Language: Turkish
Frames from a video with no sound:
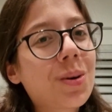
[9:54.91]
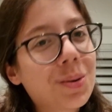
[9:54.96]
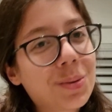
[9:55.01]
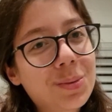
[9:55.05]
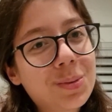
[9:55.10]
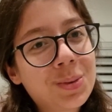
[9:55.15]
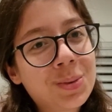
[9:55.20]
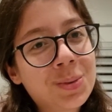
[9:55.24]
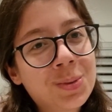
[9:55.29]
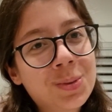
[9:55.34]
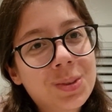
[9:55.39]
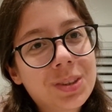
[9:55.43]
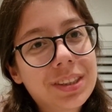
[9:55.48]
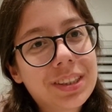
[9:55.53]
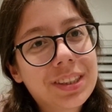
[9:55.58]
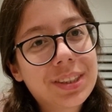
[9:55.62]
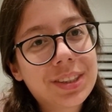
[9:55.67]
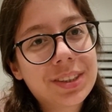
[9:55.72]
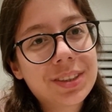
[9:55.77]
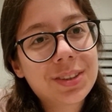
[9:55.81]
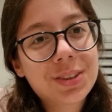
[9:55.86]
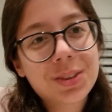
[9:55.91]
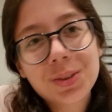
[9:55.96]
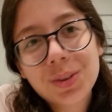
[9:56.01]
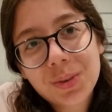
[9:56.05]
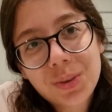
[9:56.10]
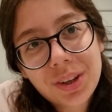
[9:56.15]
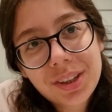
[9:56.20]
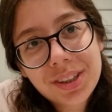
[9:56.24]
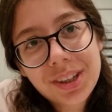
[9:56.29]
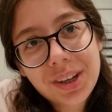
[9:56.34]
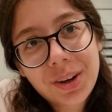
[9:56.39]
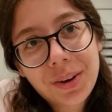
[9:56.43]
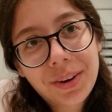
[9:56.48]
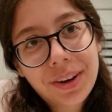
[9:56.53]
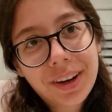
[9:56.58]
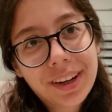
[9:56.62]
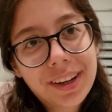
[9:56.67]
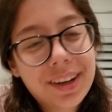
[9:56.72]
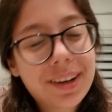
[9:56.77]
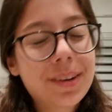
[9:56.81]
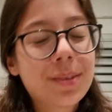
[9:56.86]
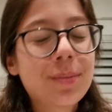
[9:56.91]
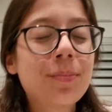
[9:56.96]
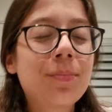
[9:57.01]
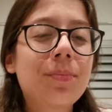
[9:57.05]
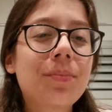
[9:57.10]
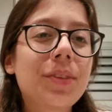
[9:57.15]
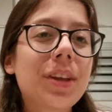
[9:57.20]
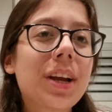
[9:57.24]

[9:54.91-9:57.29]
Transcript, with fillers: olduğunuz için çok teşekkür ederim.